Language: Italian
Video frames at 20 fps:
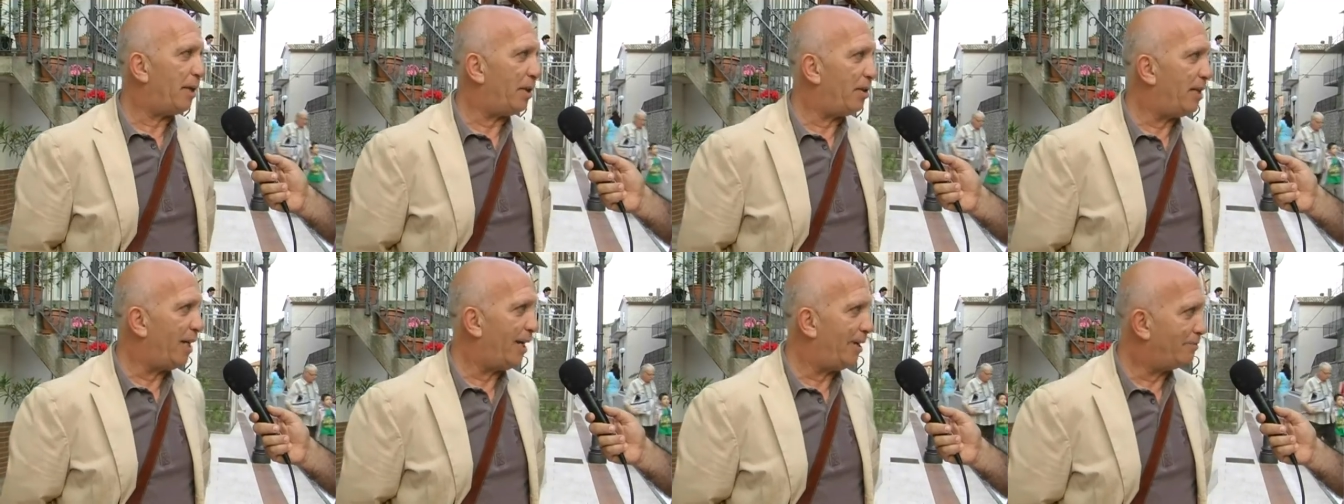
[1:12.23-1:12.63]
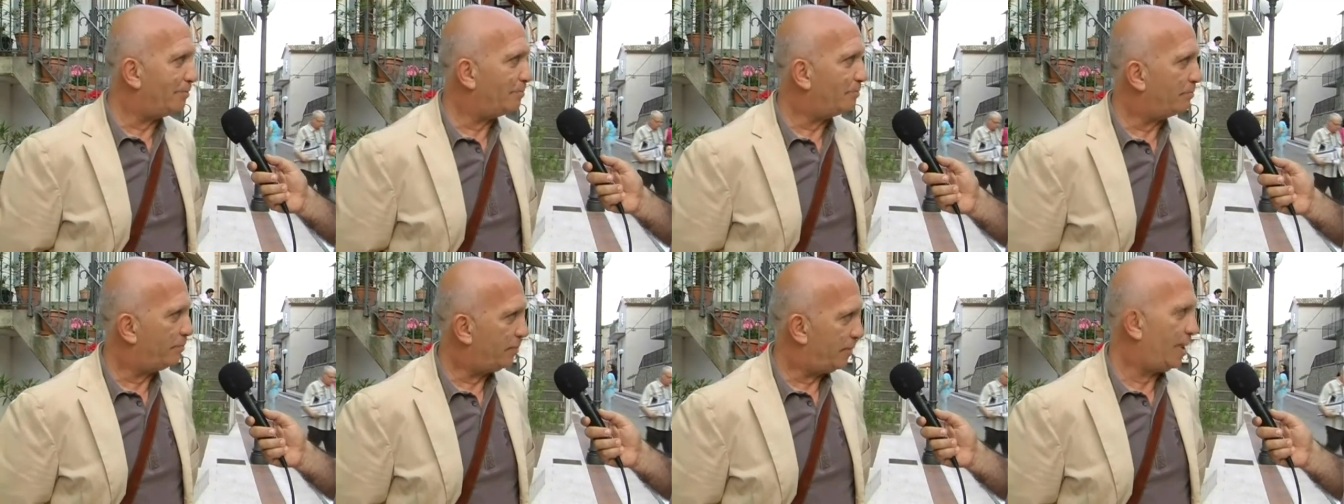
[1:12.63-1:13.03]
PD,
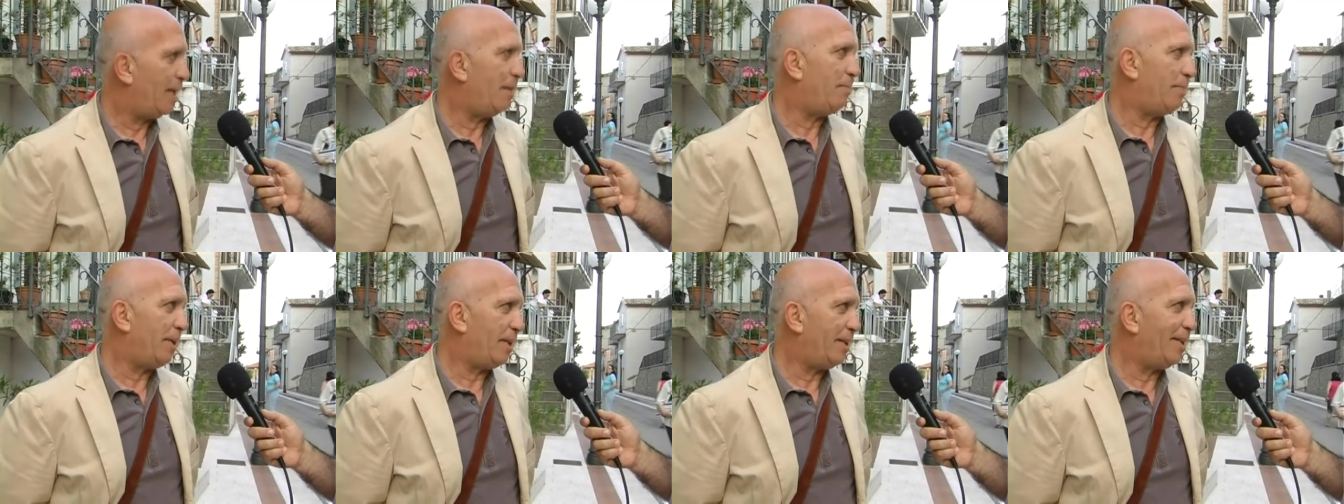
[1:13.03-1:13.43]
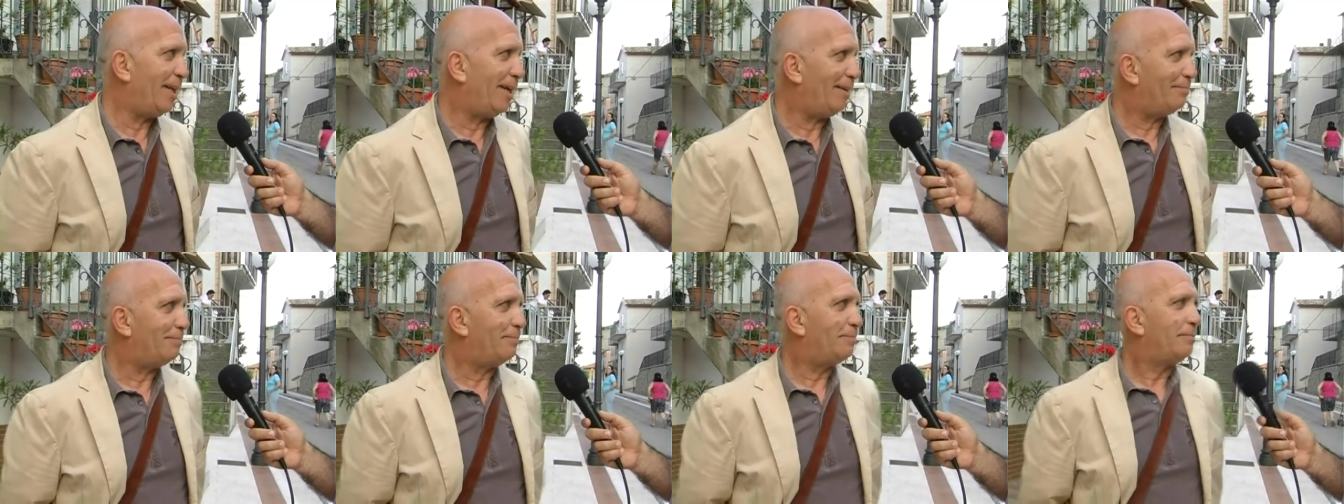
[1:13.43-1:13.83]
del
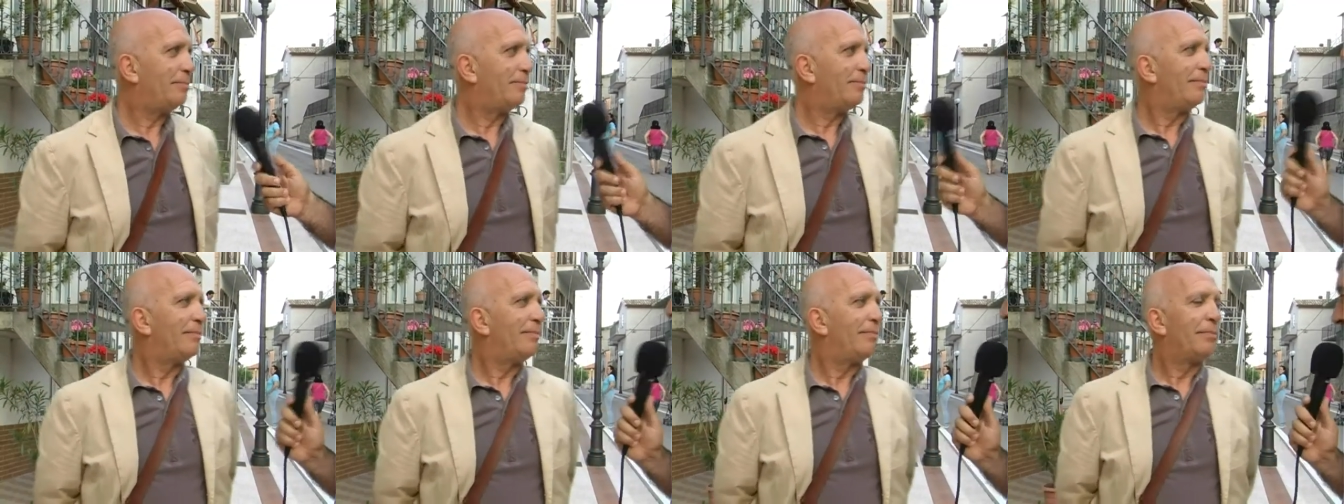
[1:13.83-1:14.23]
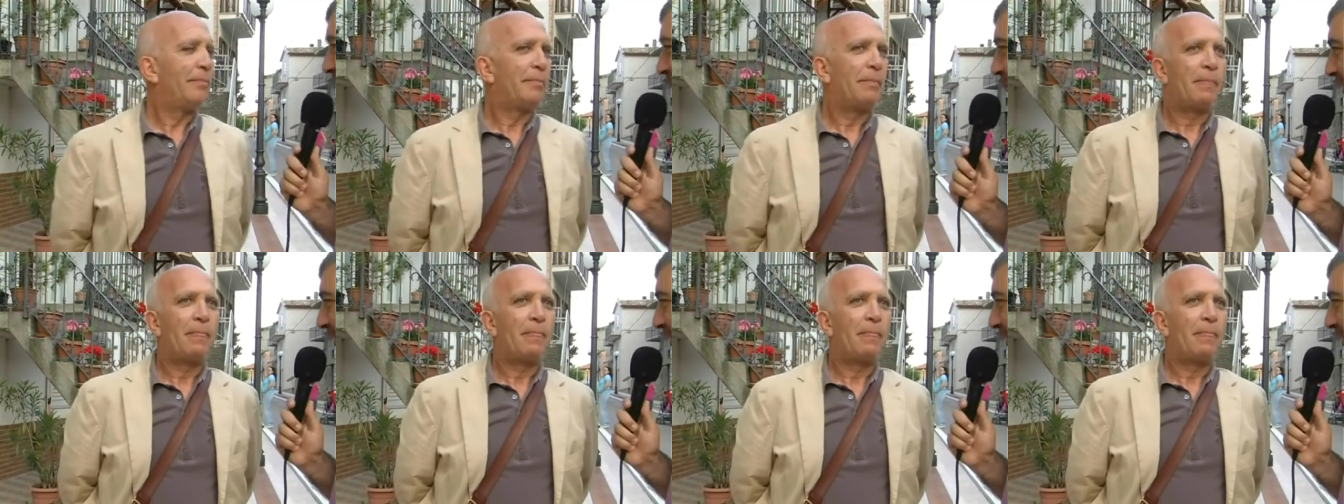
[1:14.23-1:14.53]
PD, Come del